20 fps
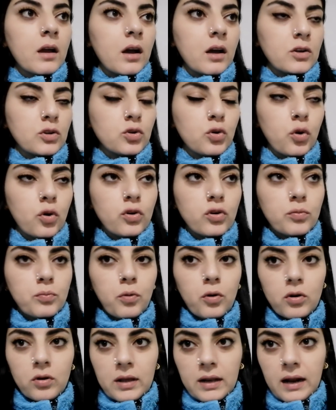Hani
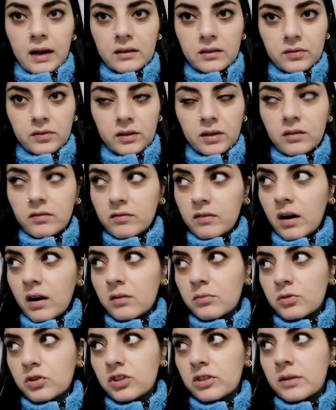köylük bölgelerde falan
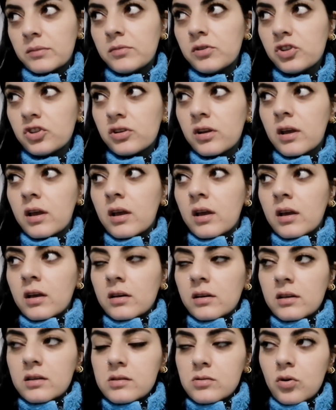varmış demiş.
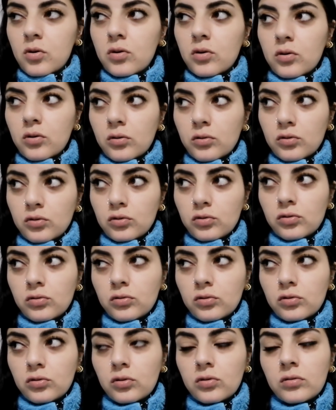Neyse öyle
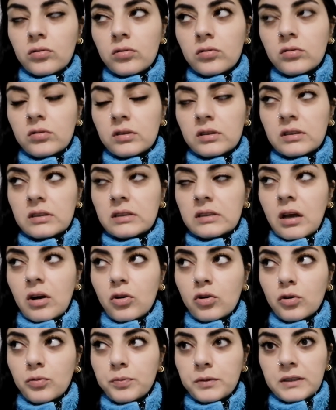konuştuk. Sonu
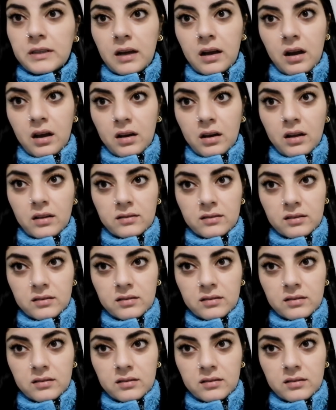Yakup yine hala